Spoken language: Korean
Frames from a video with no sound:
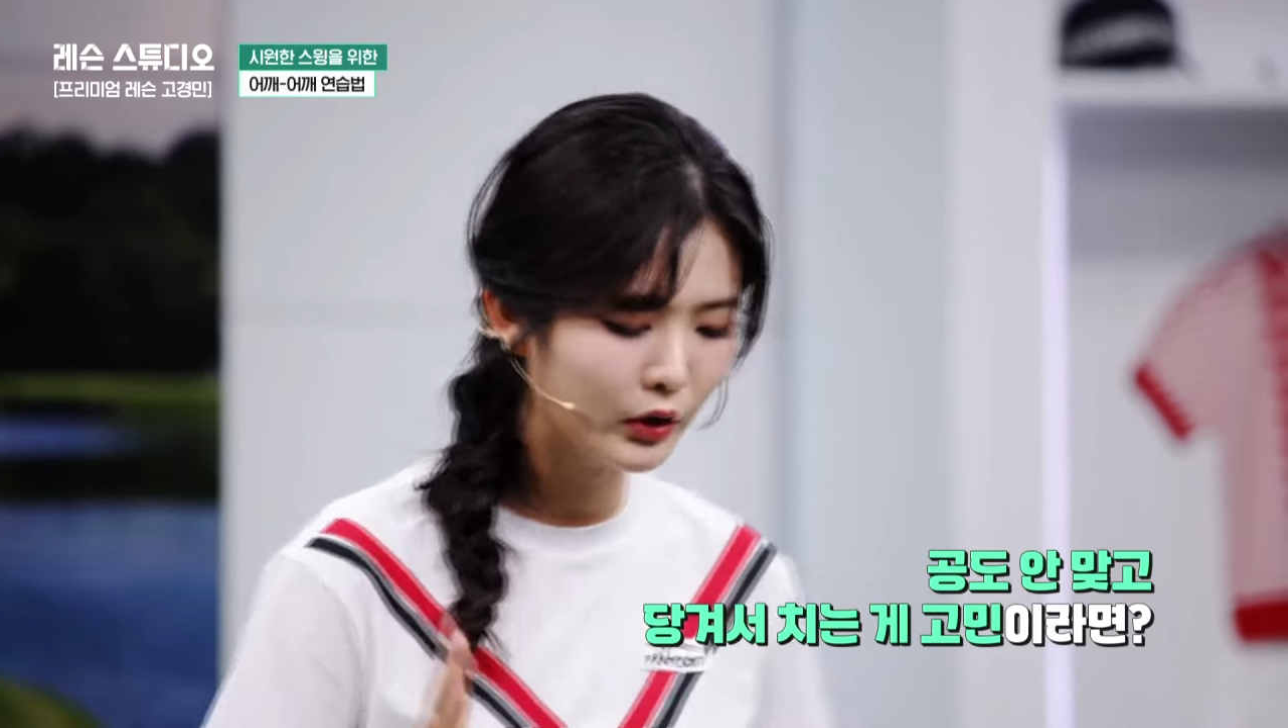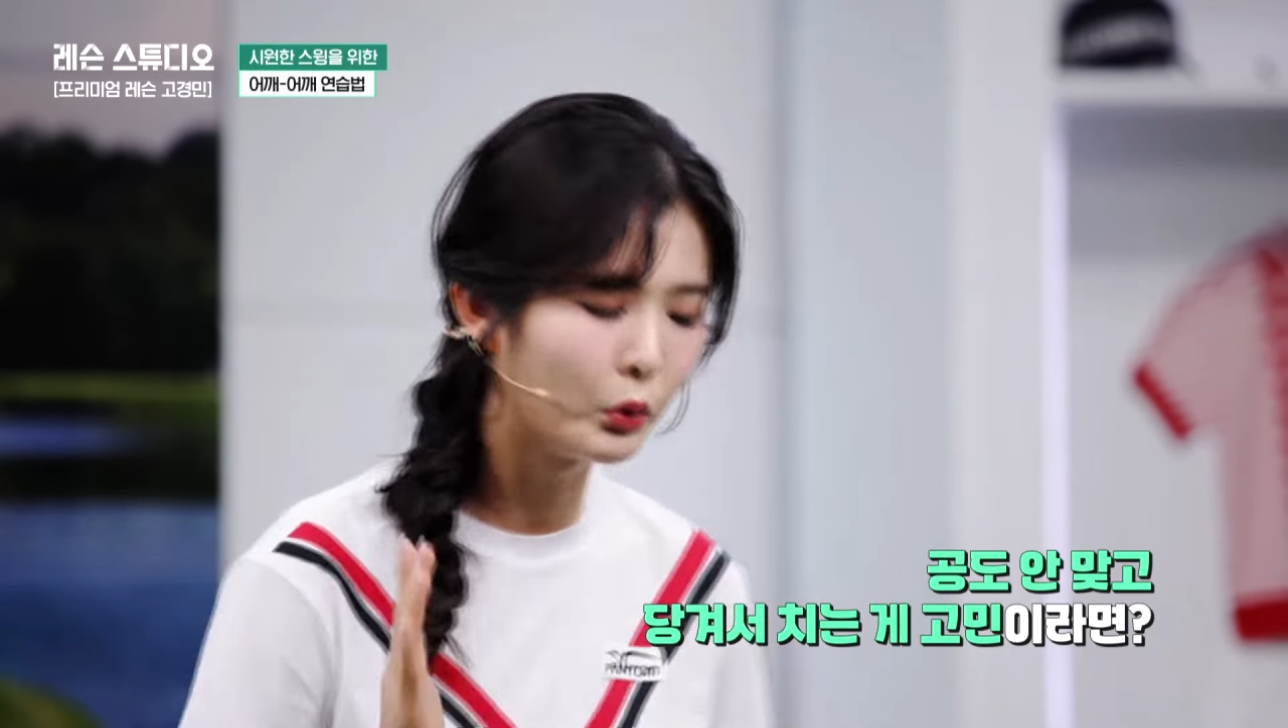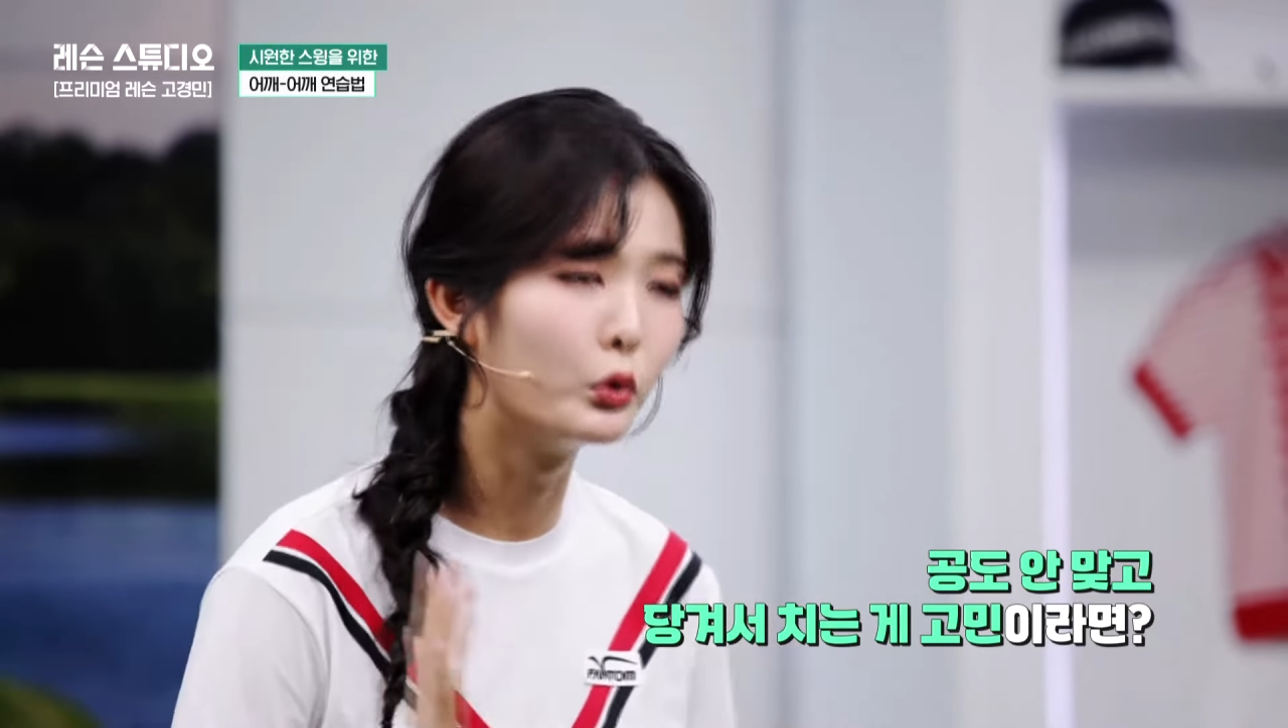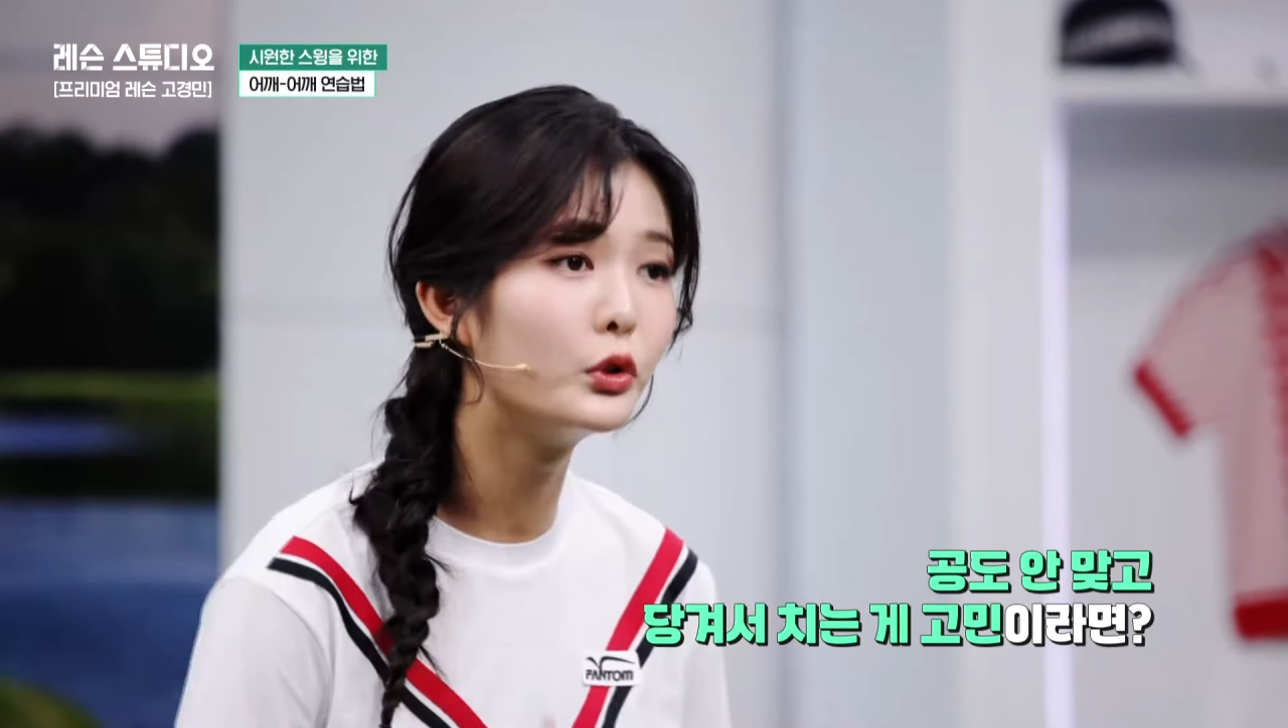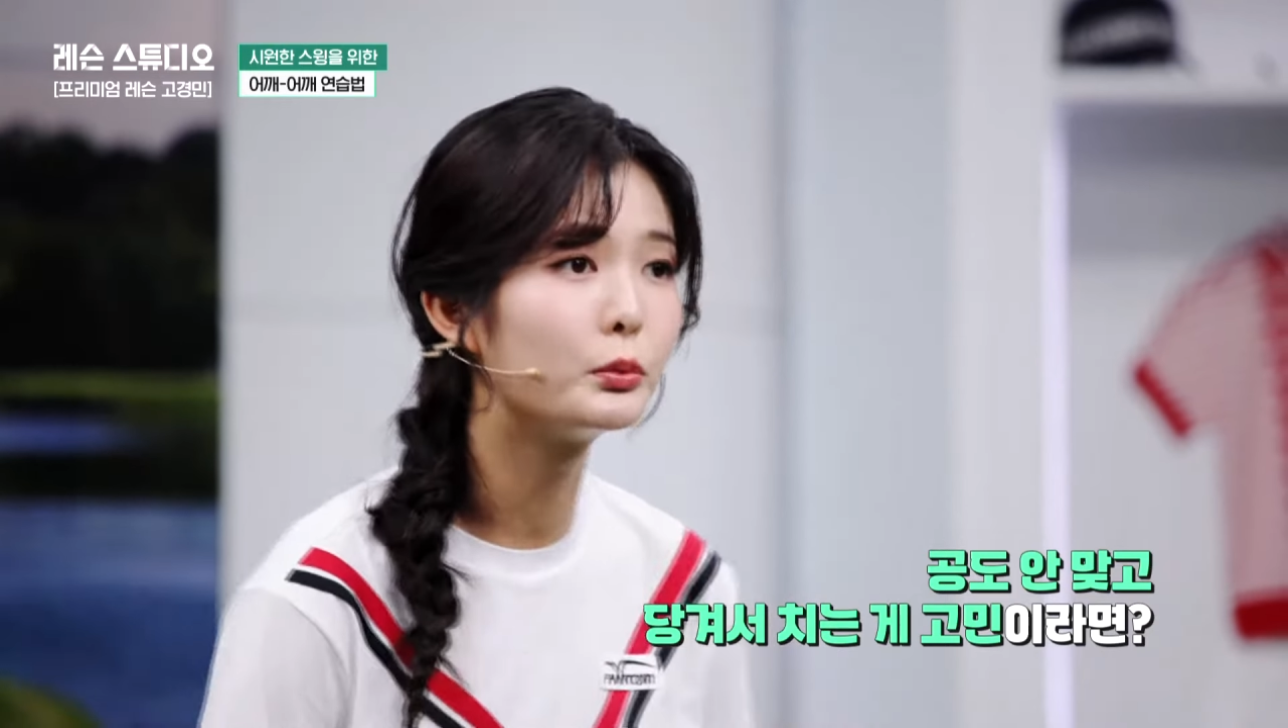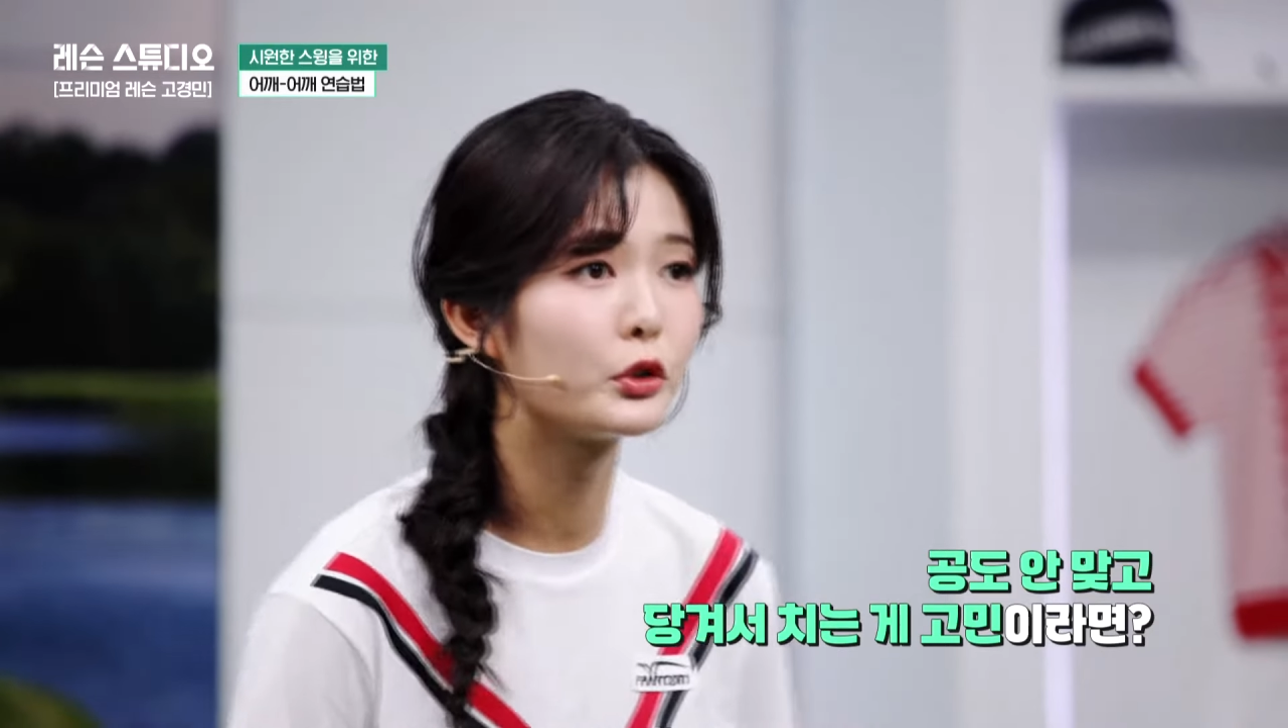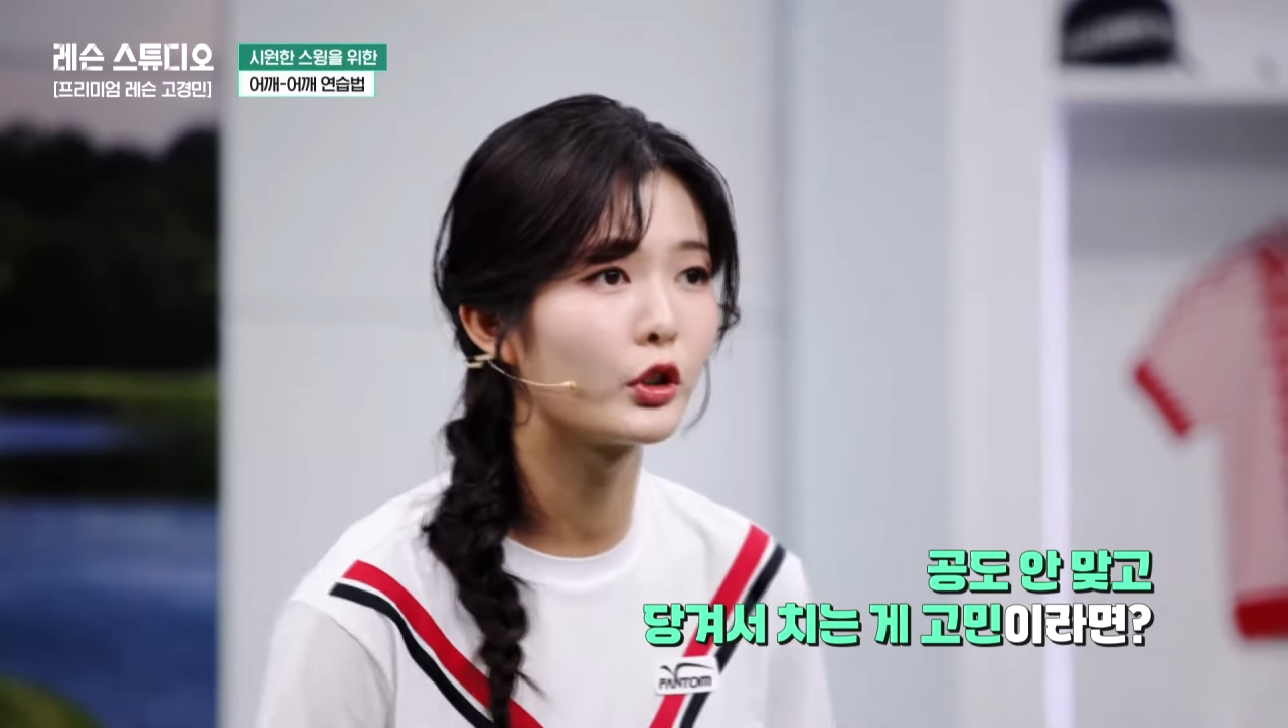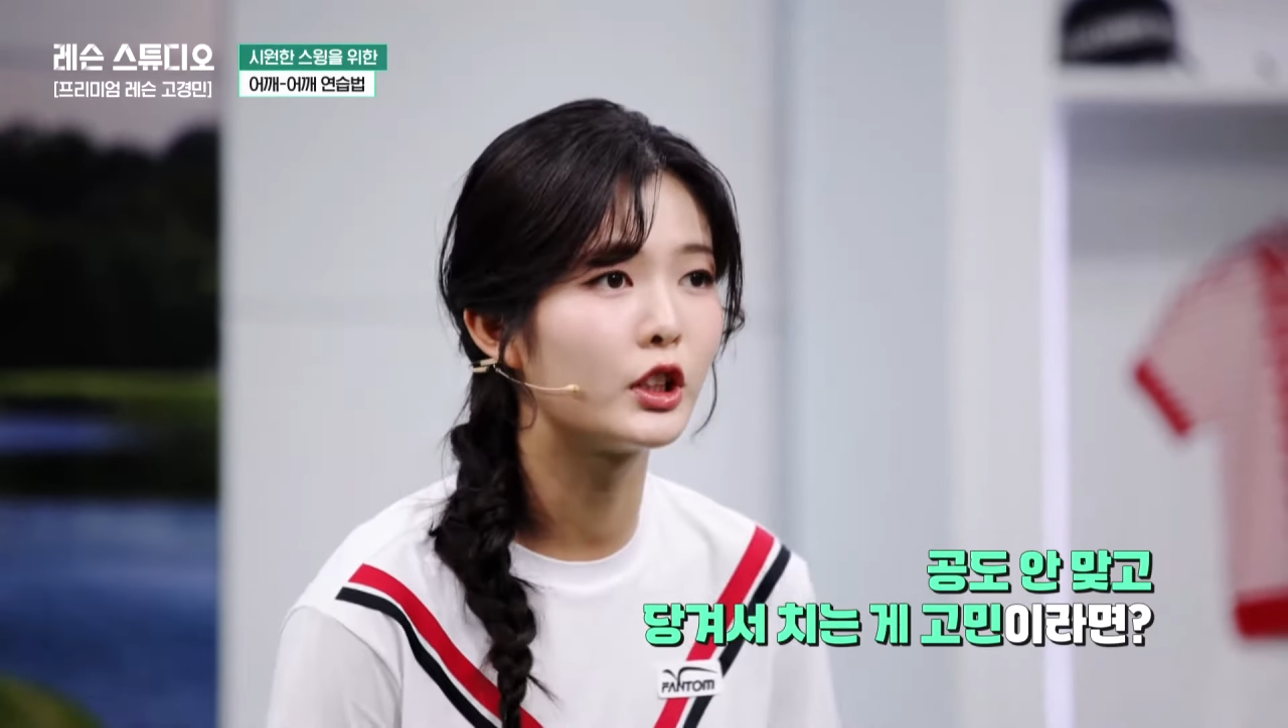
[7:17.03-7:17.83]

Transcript: 오늘부터